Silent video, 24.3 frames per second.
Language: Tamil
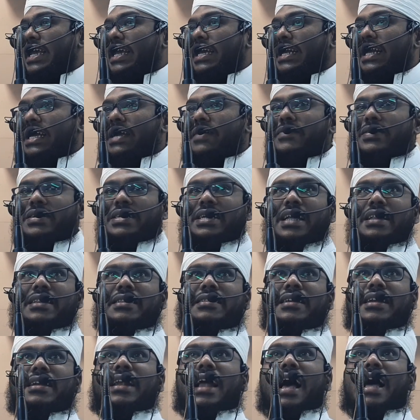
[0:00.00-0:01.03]

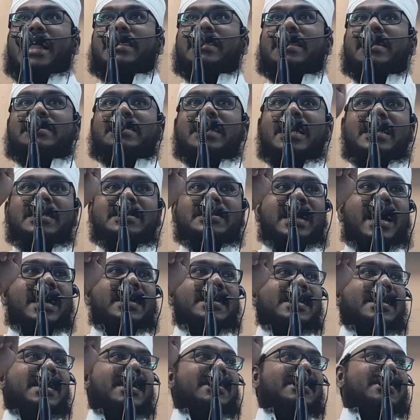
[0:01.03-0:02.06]
இறைவனிடத்தில் அந்த
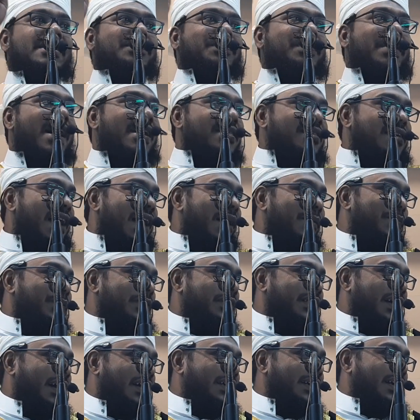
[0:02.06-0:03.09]
செய்தானிலிருந்து பாதுகாப்பு
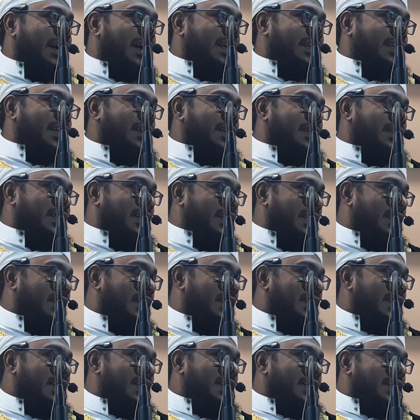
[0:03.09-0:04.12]
தேடுங்கள் என்று
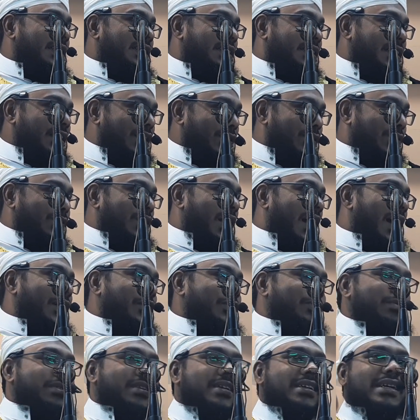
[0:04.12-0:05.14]

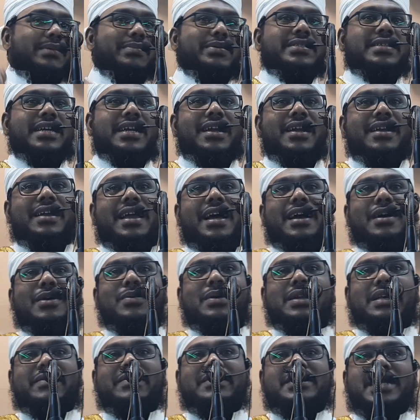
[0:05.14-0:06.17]
திருக்குறானும் திருநபி சல்லல்லாஹ்
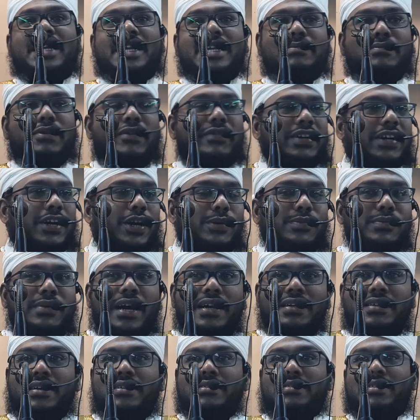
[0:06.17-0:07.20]
உலை வசல்லம் அவர்களும்
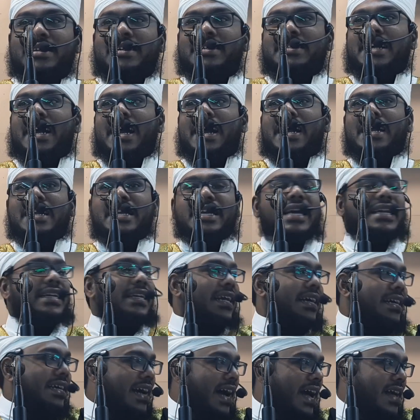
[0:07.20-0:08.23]
கற்றுத்தருகிறார்கள்
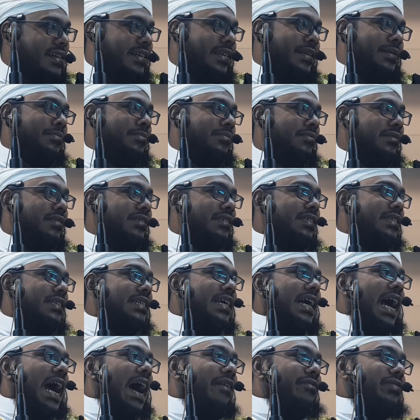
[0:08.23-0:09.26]
என்ன காரணம்
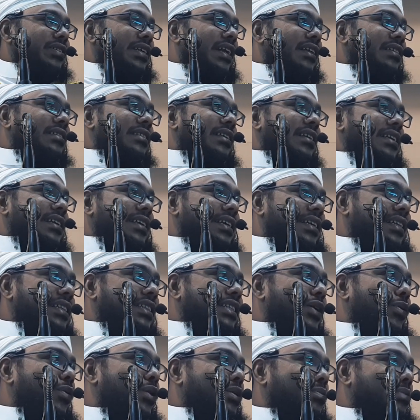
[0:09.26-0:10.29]
அவனிடத்தில்
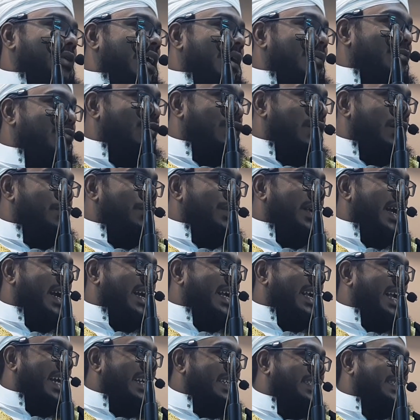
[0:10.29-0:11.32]
இருந்த ஒரு மிக மிக
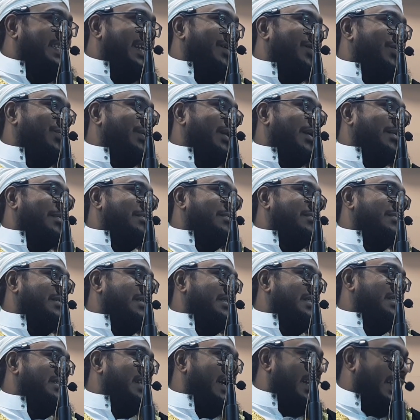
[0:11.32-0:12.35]
கெட்ட குணம்
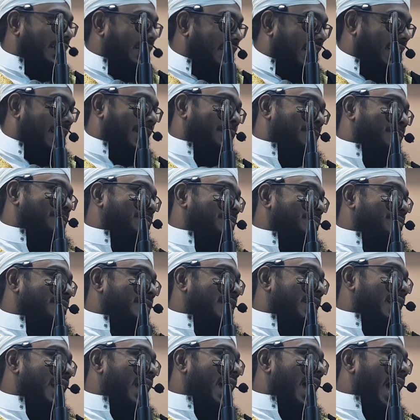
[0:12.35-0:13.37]
தலைக்கணம்
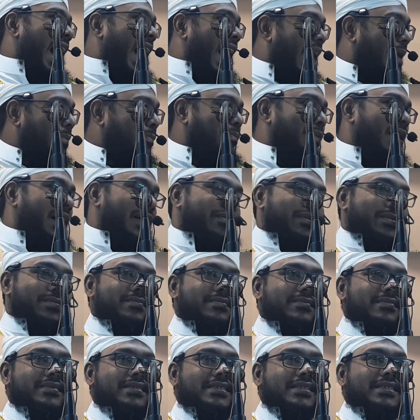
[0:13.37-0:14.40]
அகம்பாவம்